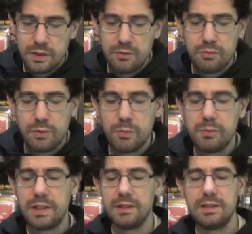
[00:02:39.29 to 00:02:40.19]
que foi
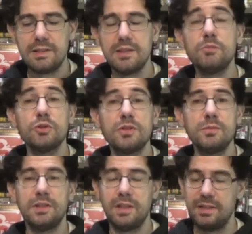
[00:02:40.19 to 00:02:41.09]
publicada em dezembro de
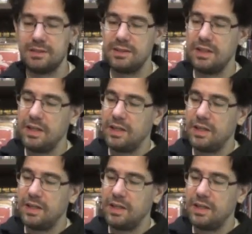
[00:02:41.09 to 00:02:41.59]
2013.